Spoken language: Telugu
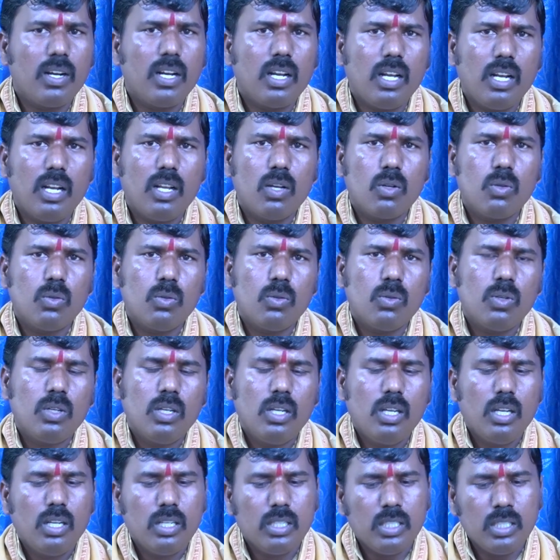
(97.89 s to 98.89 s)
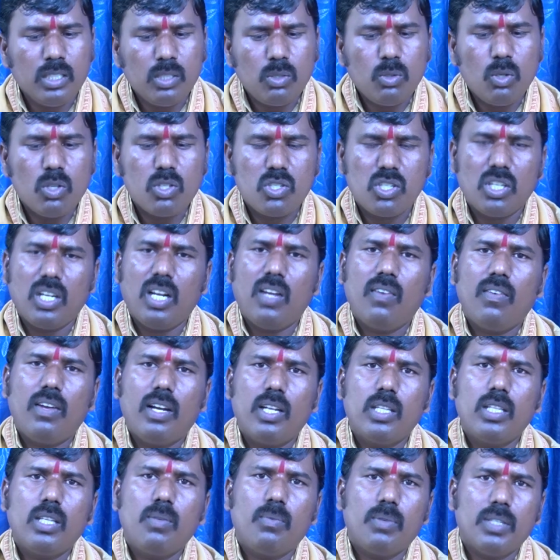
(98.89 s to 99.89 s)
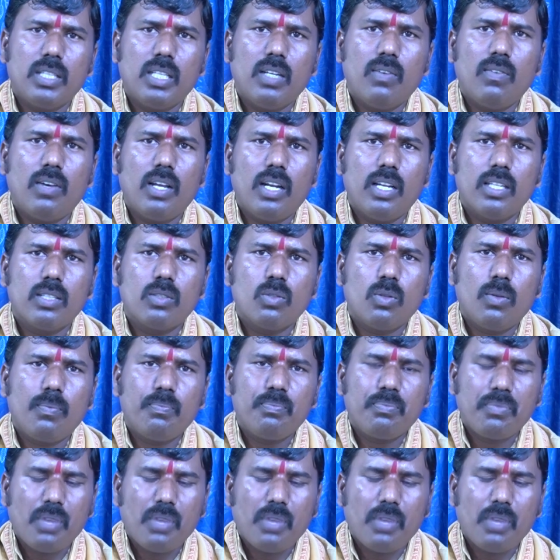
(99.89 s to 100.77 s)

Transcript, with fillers: ఒక్కళ్ళకు ఇంట్లో చిన్న వాళ్ళతో పెద్దవాళ్ళతో